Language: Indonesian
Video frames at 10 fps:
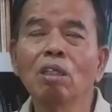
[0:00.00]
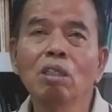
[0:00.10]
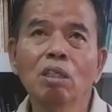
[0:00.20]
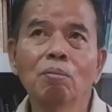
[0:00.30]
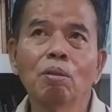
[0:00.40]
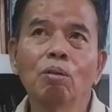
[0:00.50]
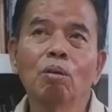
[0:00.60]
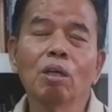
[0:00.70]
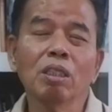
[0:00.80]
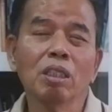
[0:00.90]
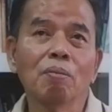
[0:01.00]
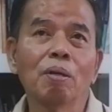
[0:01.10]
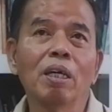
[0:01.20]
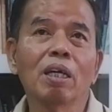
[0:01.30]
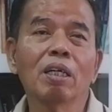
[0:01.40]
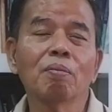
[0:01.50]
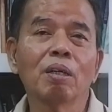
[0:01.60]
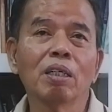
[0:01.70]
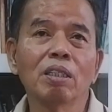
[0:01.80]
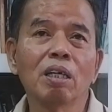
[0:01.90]
zaman dulu kan kita bayangkan
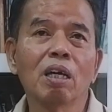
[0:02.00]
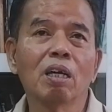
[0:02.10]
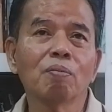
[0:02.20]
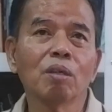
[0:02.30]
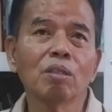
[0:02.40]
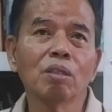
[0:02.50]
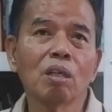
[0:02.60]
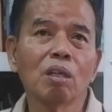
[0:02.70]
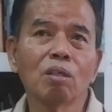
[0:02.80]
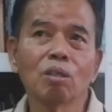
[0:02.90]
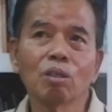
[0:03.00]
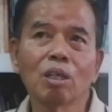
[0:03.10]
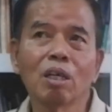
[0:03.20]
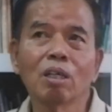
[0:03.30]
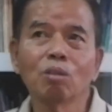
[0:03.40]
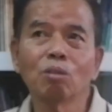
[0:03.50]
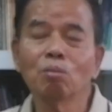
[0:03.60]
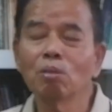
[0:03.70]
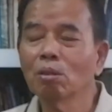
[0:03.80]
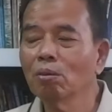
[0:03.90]
apalagi di Arab kan ya tanah gersang ada sumur